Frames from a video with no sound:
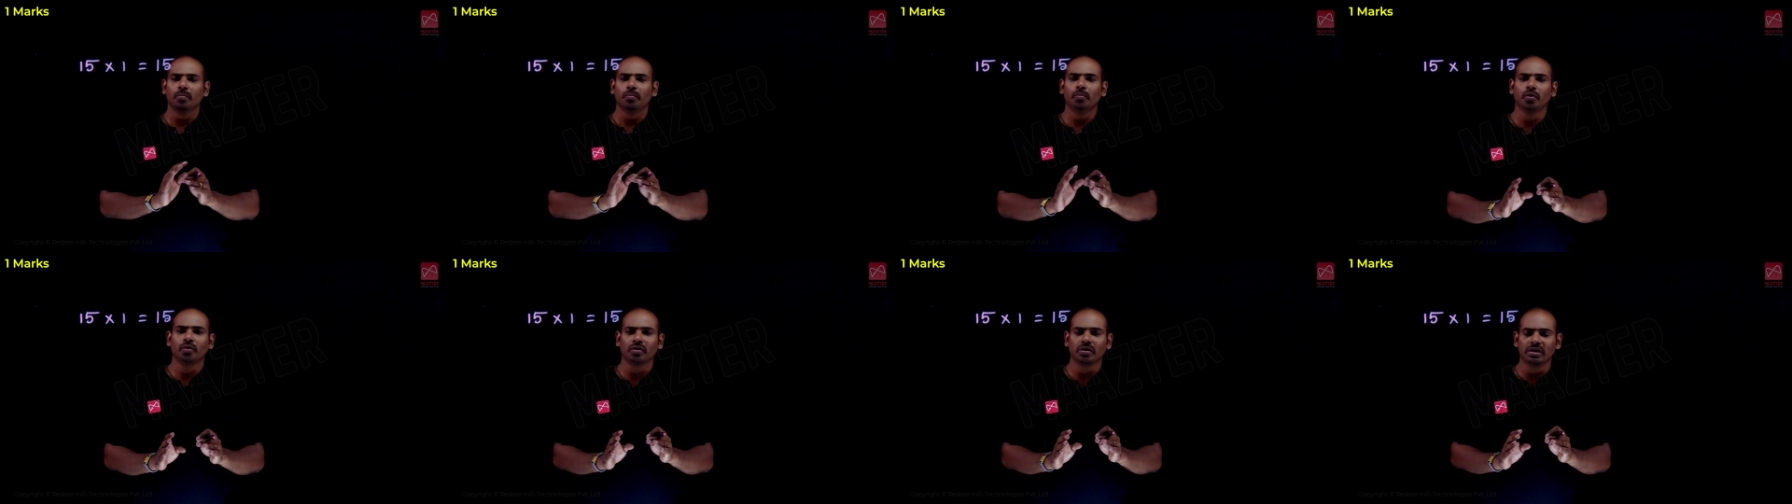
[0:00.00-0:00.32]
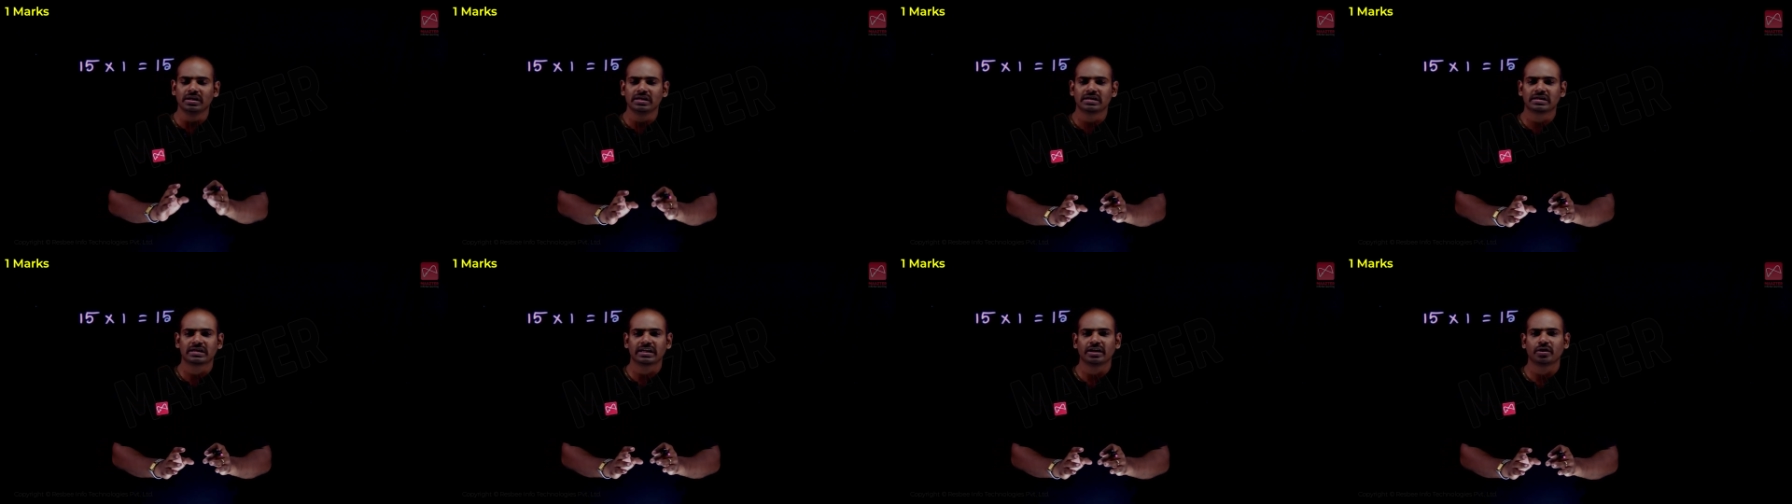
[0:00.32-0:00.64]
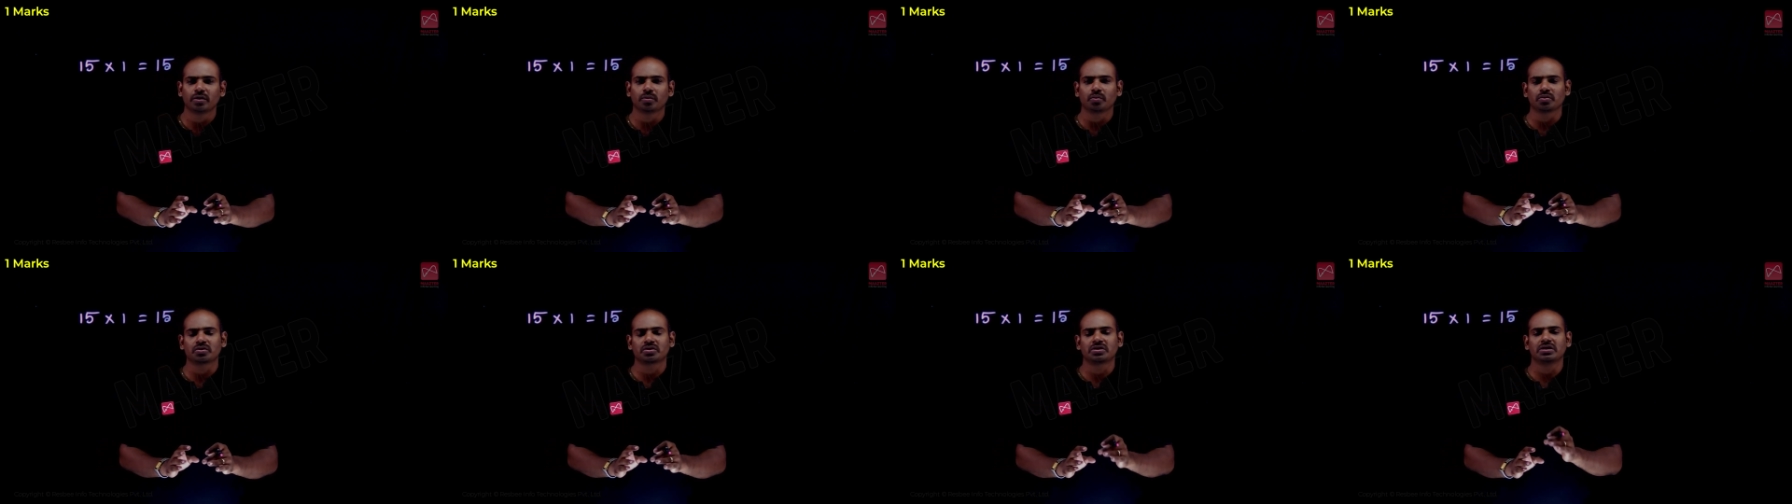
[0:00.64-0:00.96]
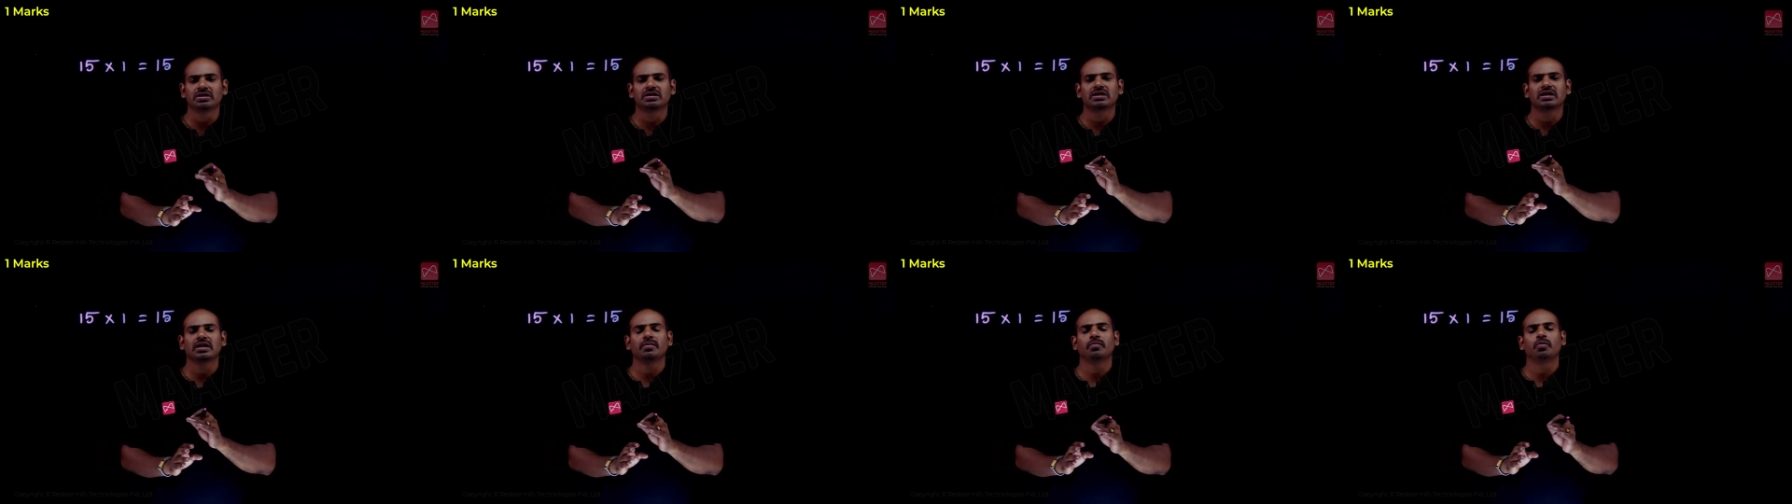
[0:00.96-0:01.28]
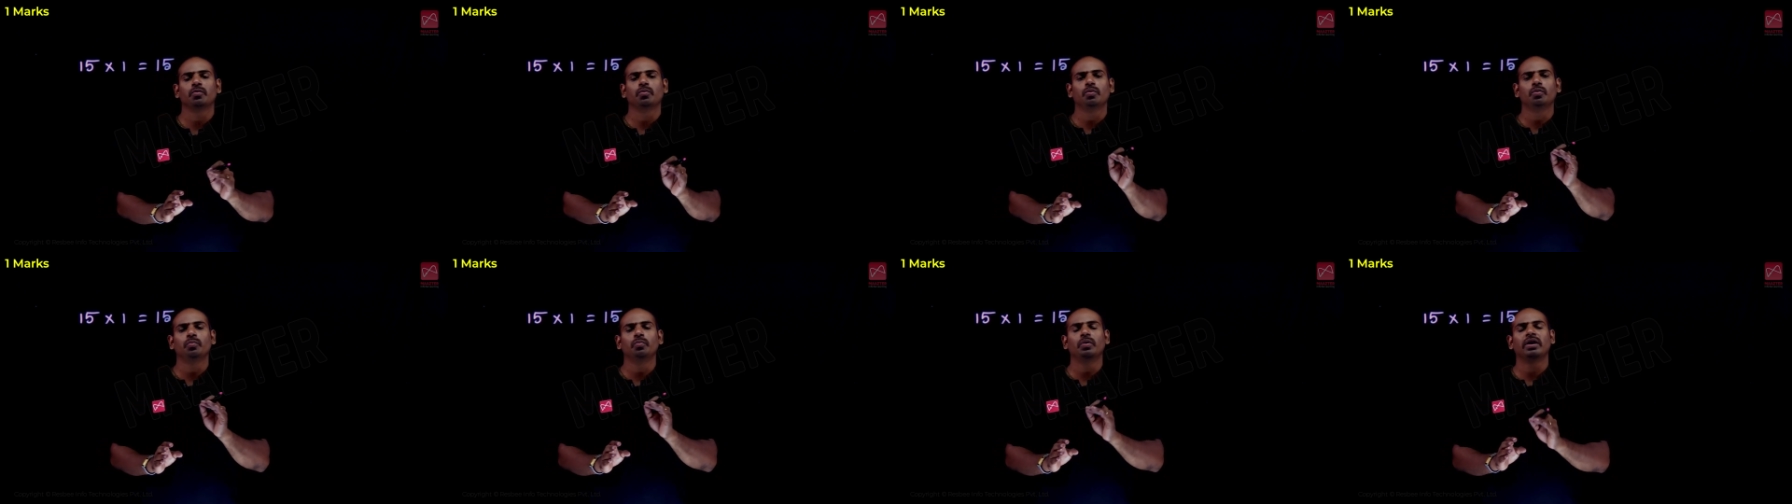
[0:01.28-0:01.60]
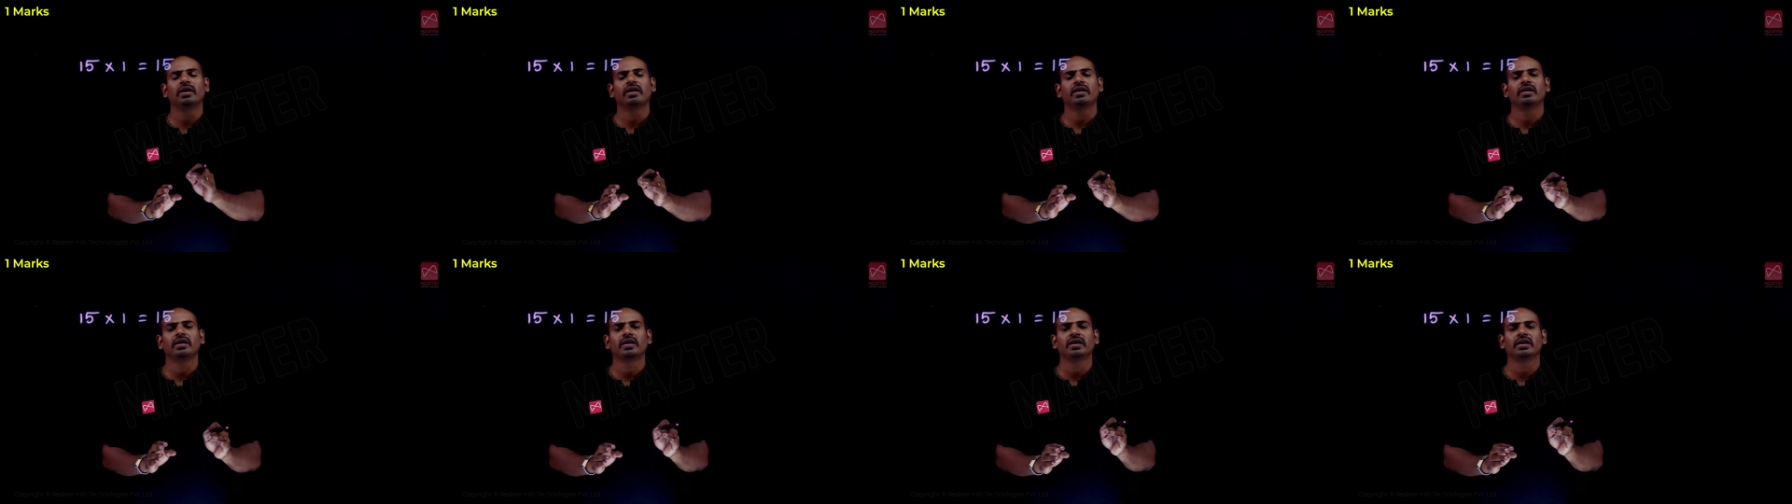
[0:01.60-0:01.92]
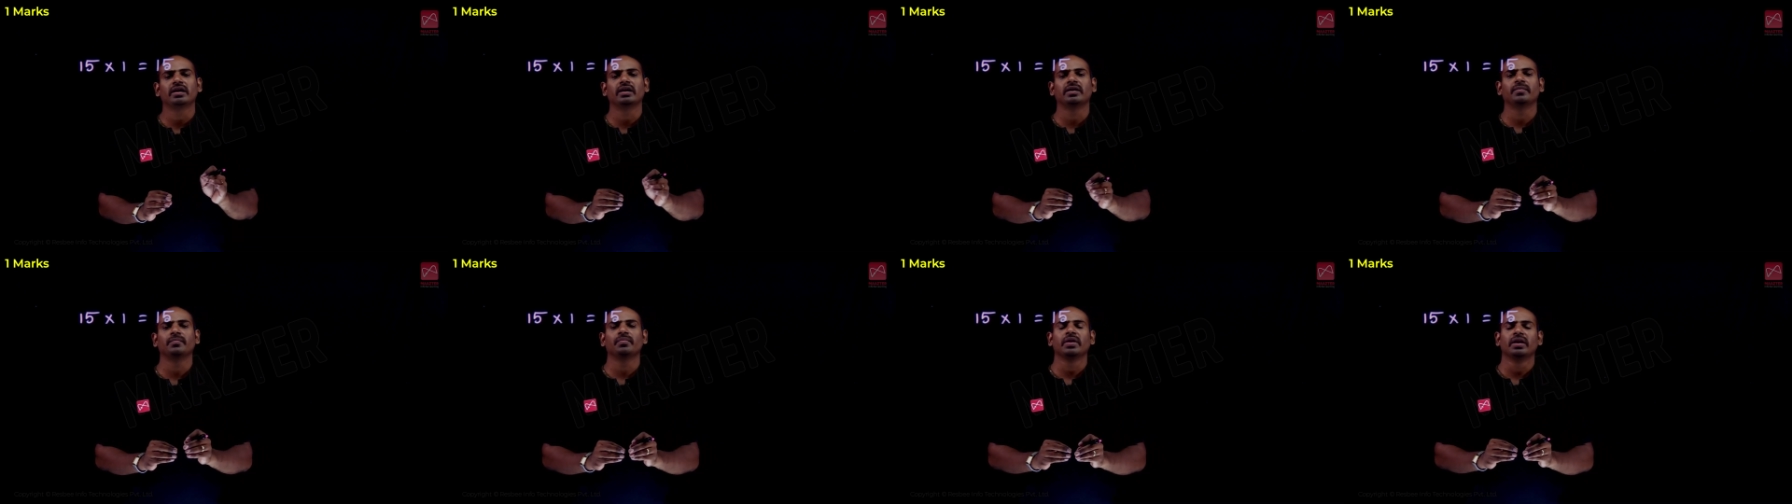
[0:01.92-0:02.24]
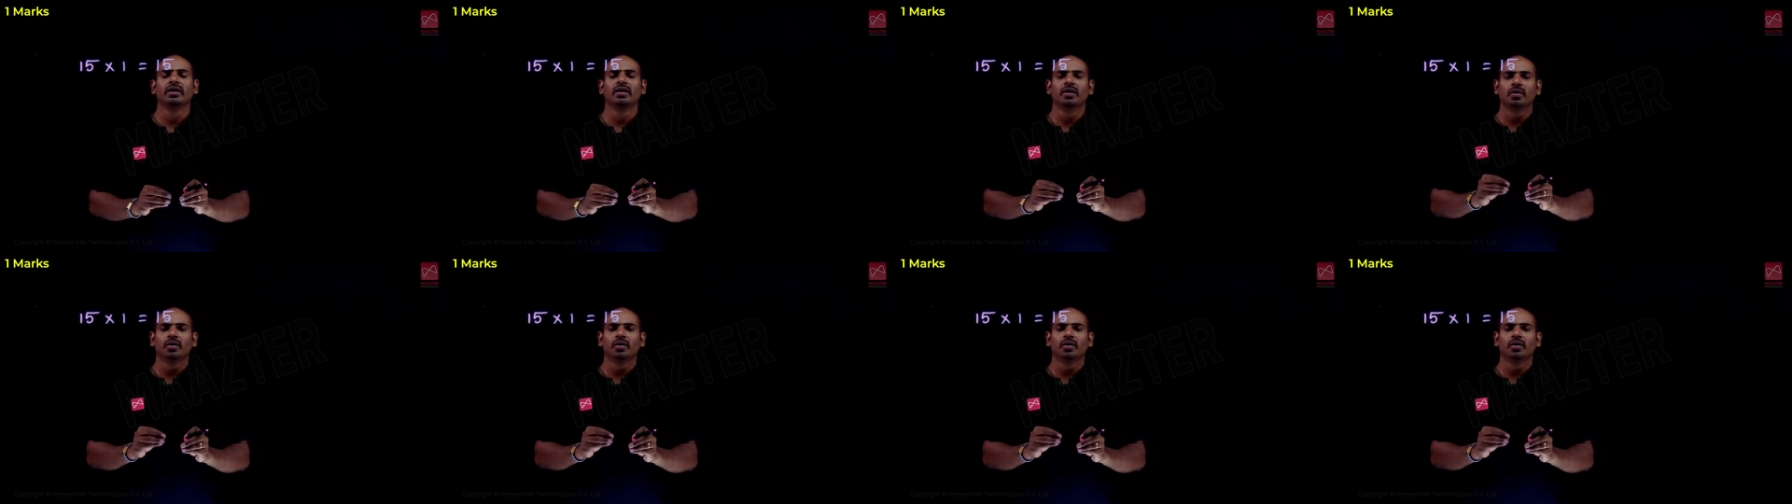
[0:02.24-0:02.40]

புக் இன்சைட் கொஸ்டின்ஸை நம்ம ஒன் வேர்டை நீங்கள்